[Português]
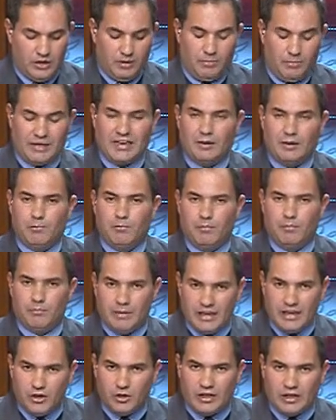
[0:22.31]
para
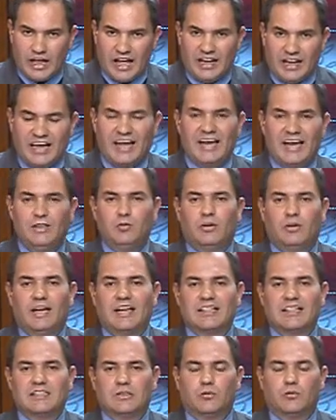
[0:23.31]
melhorar a
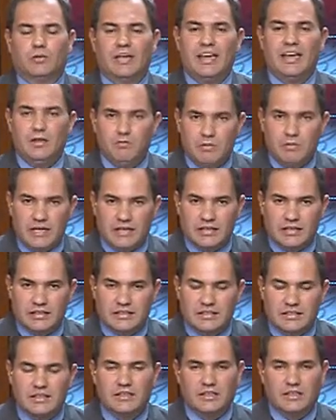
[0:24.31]
educação em
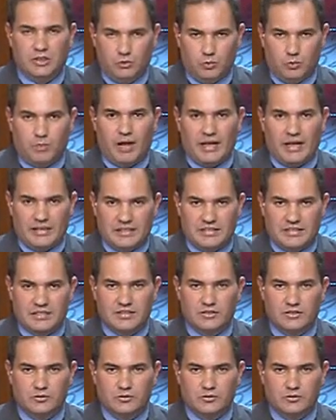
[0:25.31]
Minas e no país